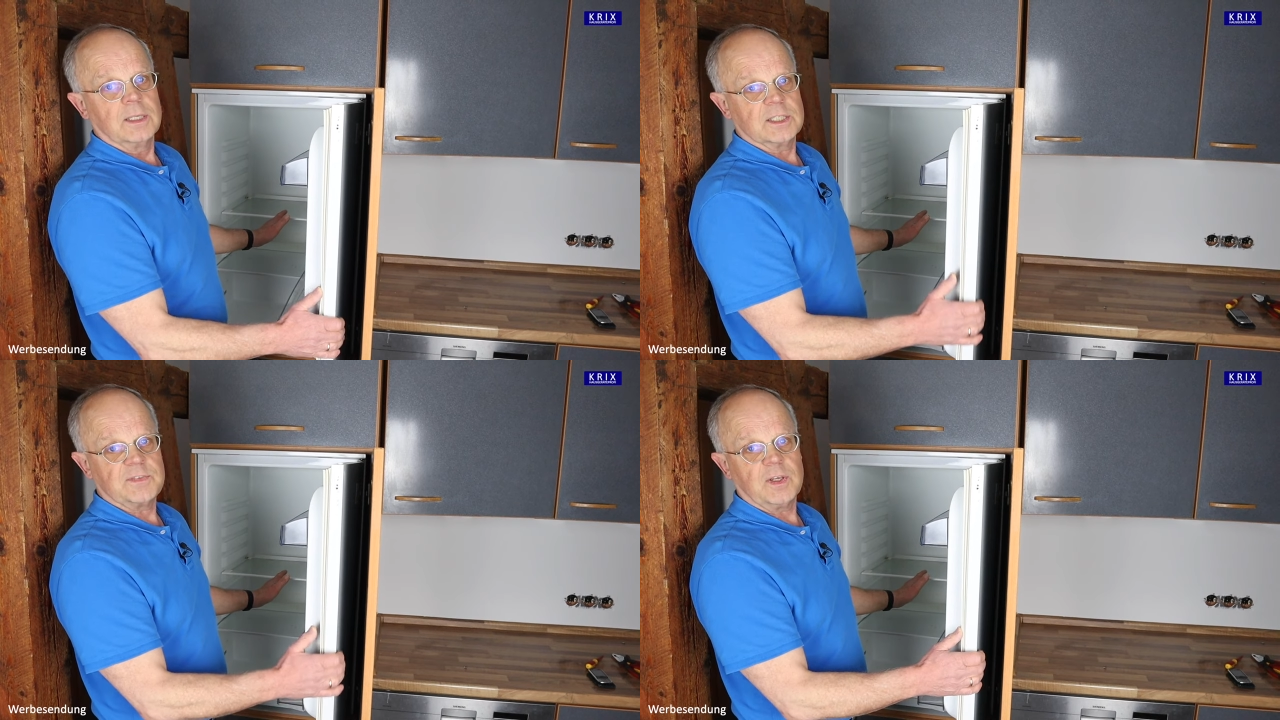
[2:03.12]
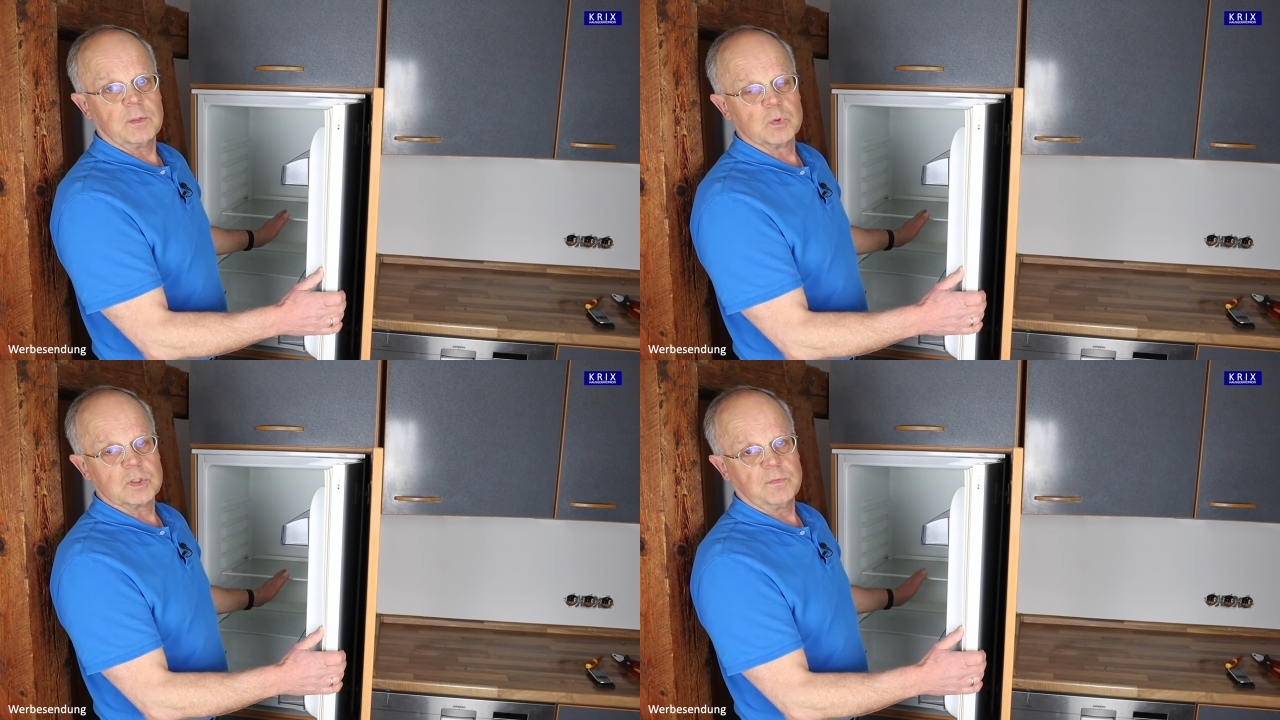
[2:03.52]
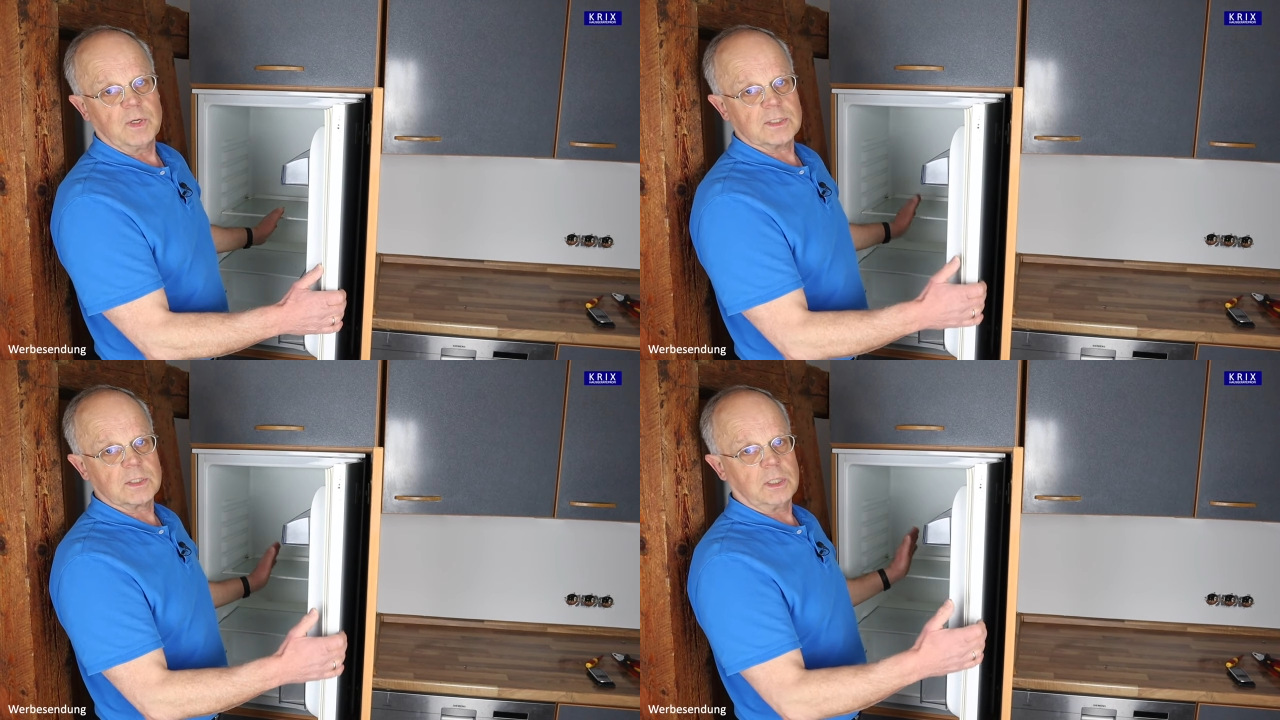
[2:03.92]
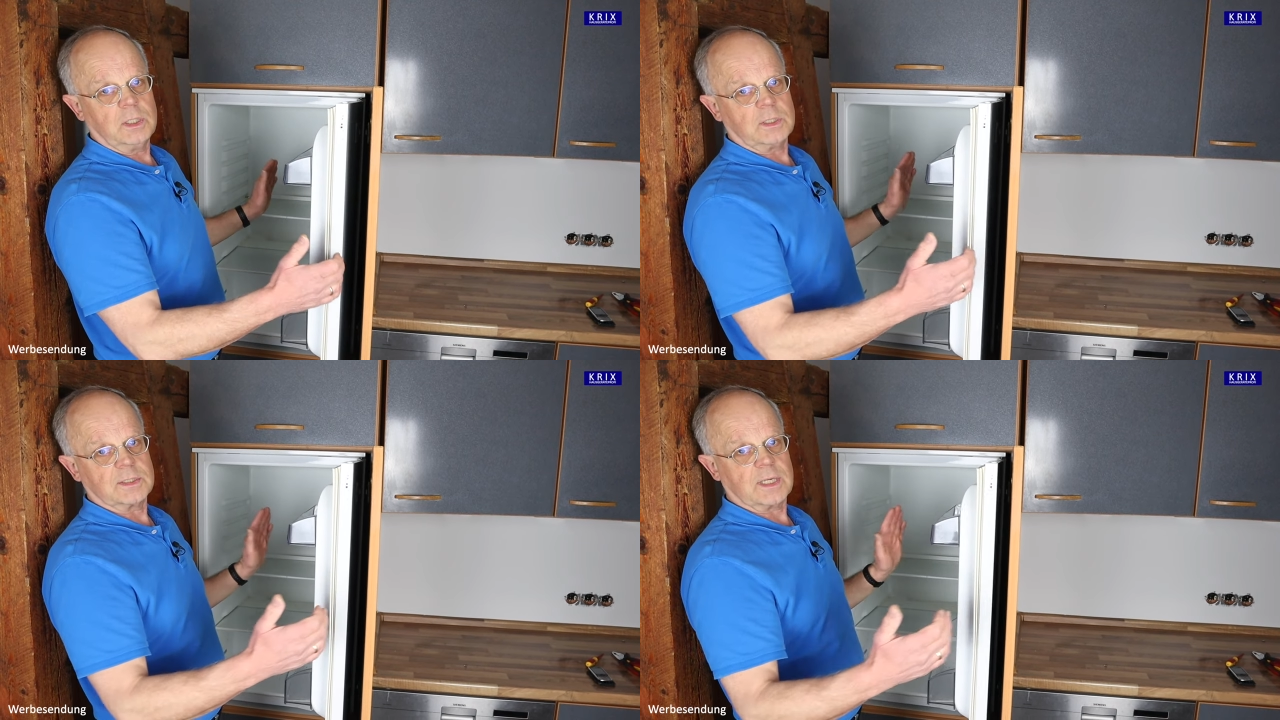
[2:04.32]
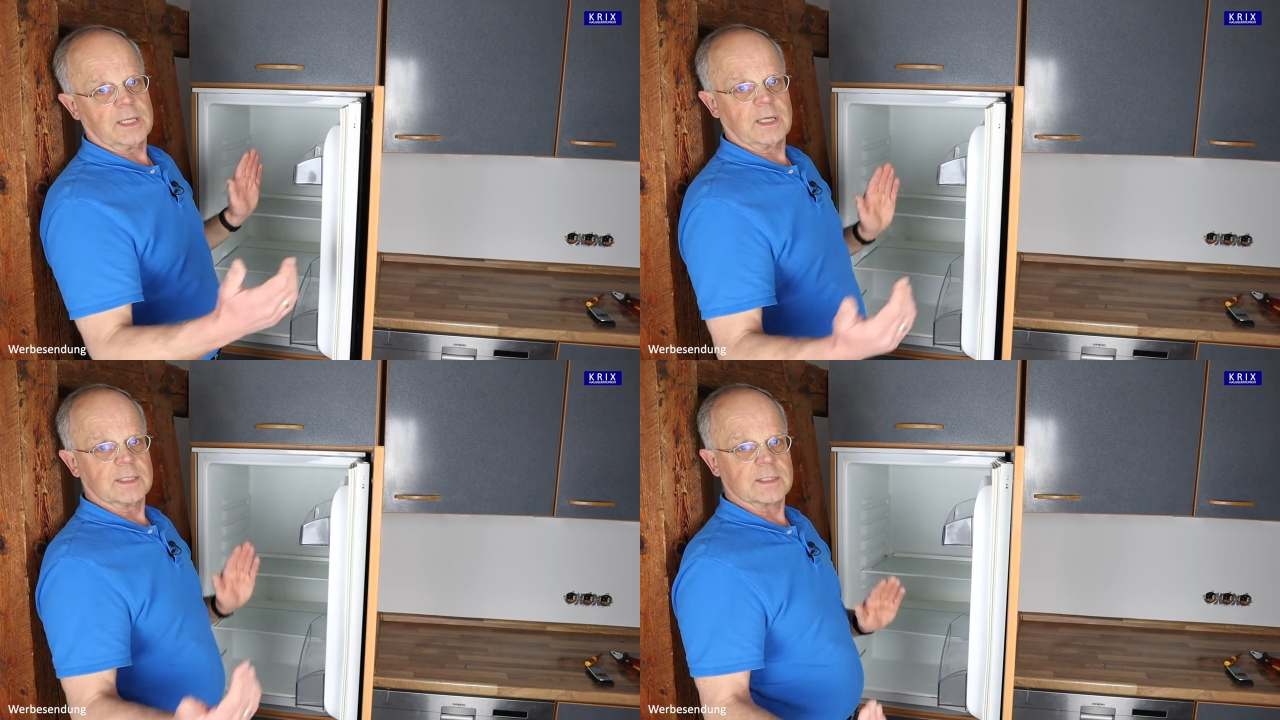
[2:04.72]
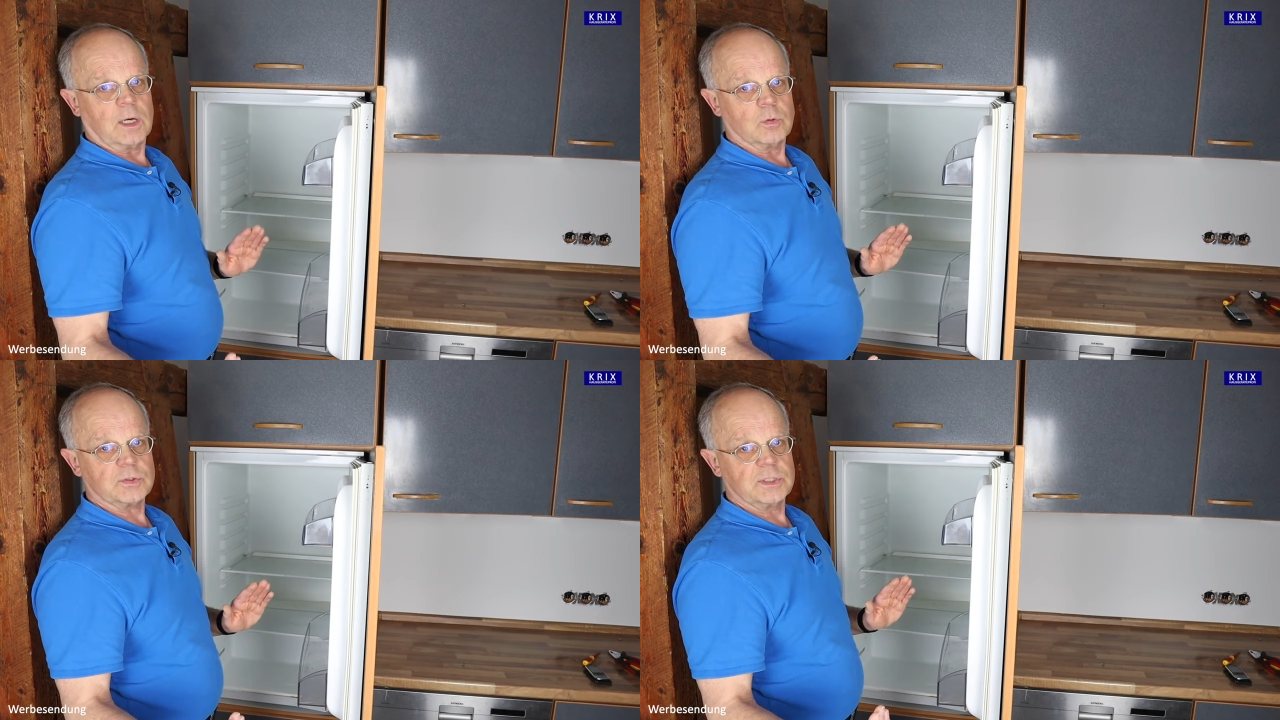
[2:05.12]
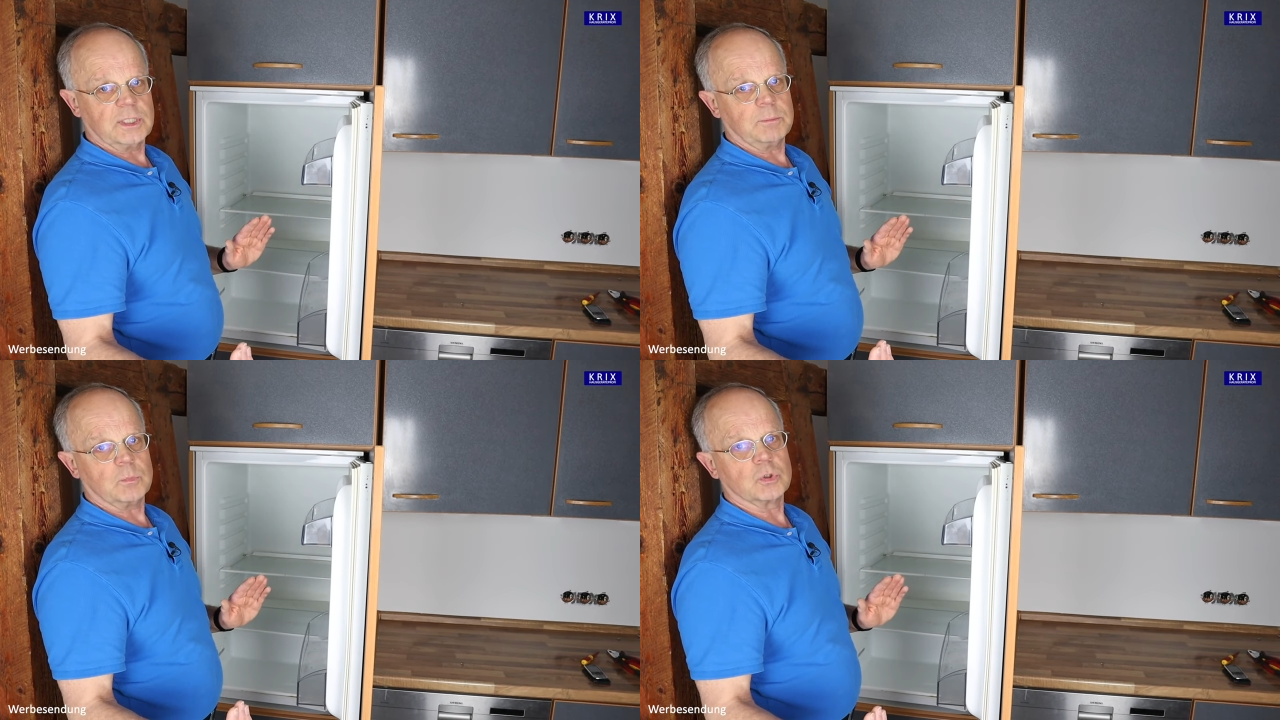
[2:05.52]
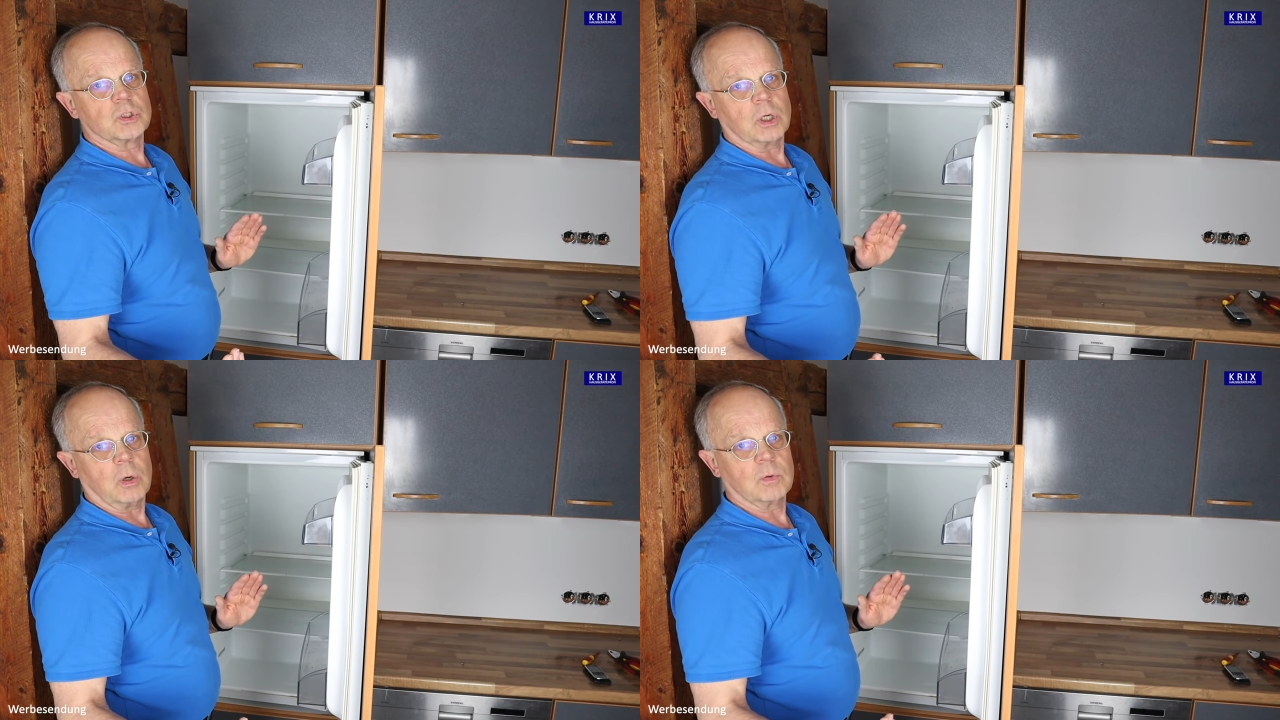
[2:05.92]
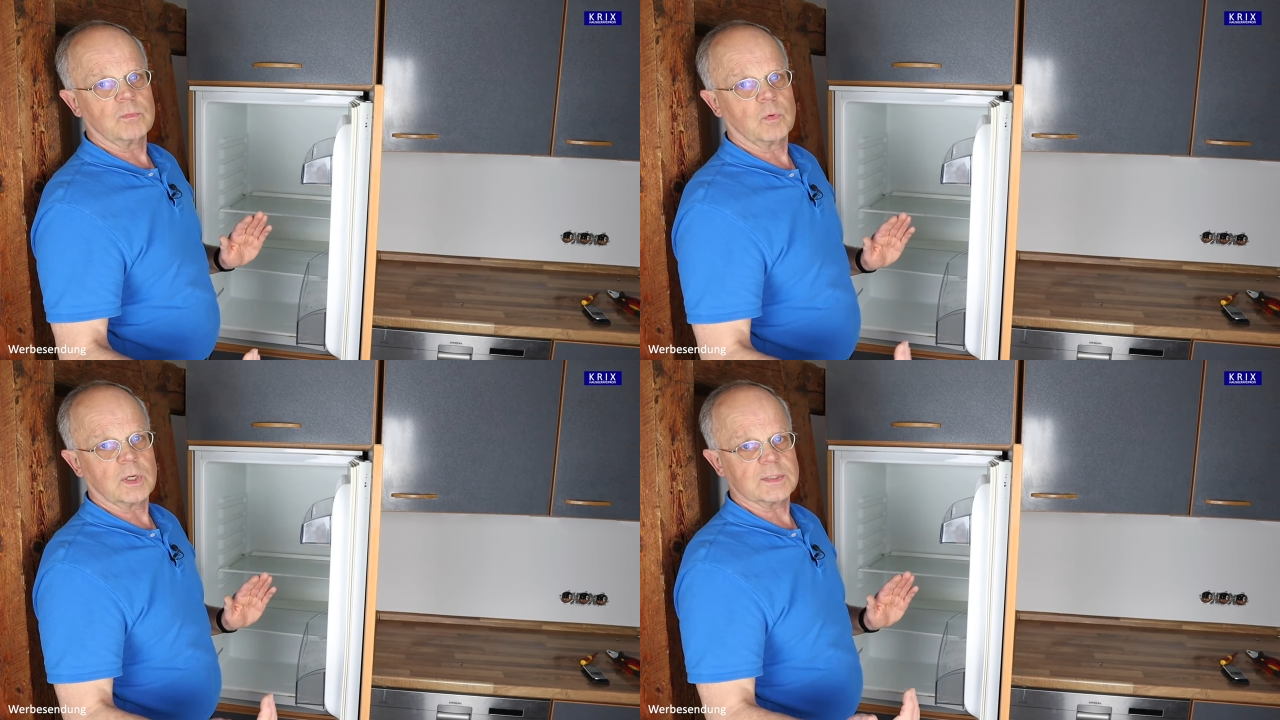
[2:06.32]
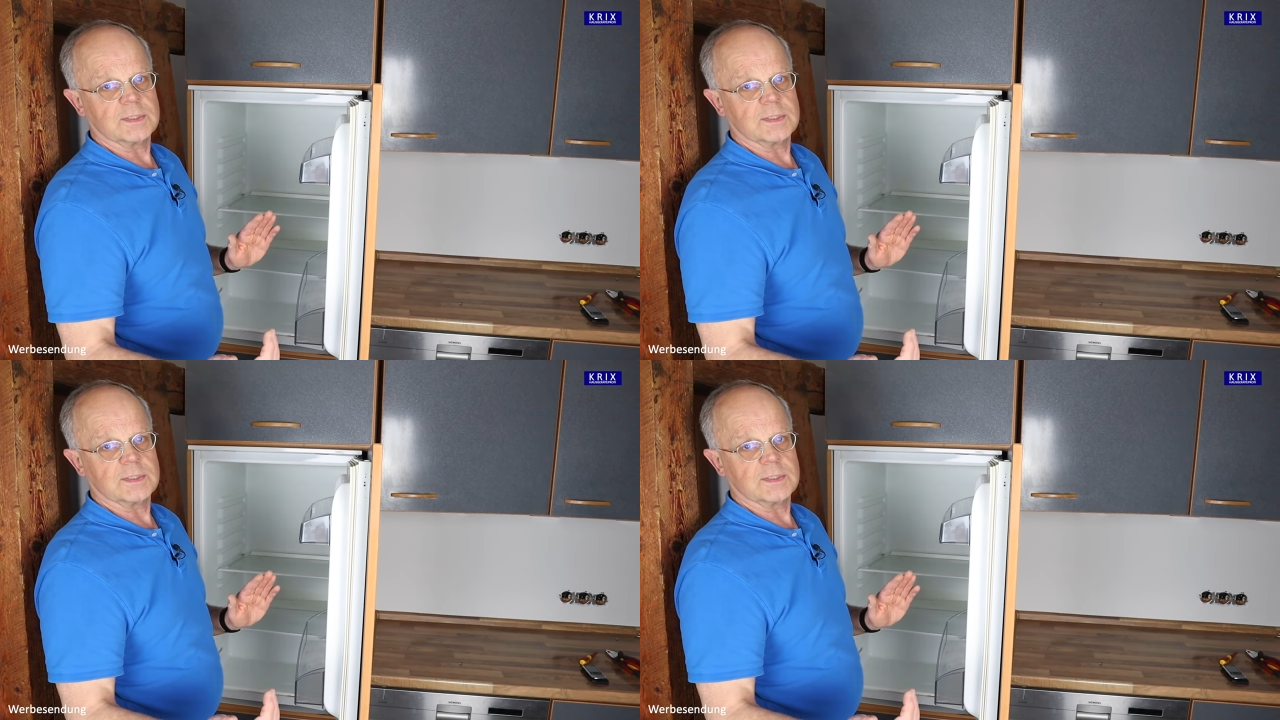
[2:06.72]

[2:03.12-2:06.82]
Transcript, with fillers: Deswegen müssen wir das Gerät jetzt gleich ganz rausnehmen und schauen, wo das